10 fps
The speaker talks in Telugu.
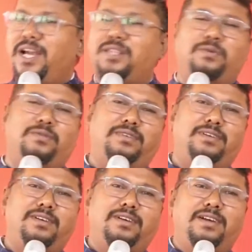లేదు
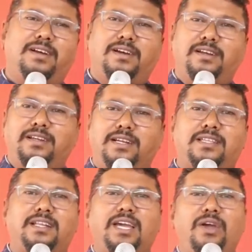
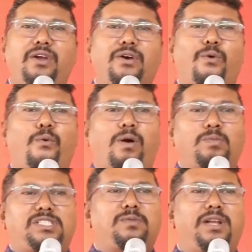ఇతనికి
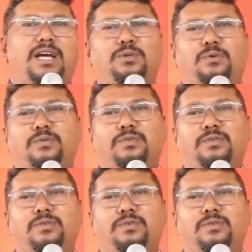వంశము లేదు